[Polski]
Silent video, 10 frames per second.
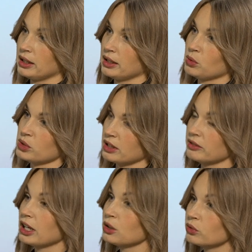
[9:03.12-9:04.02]

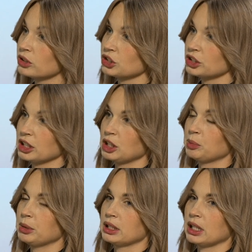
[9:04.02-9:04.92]
ustawianiu właśnie takich
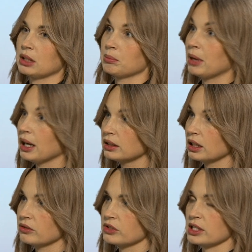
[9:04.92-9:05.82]
pytań,
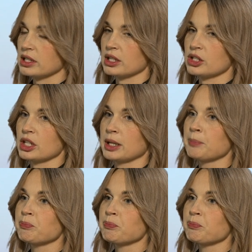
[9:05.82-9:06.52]
badań w zasadzie.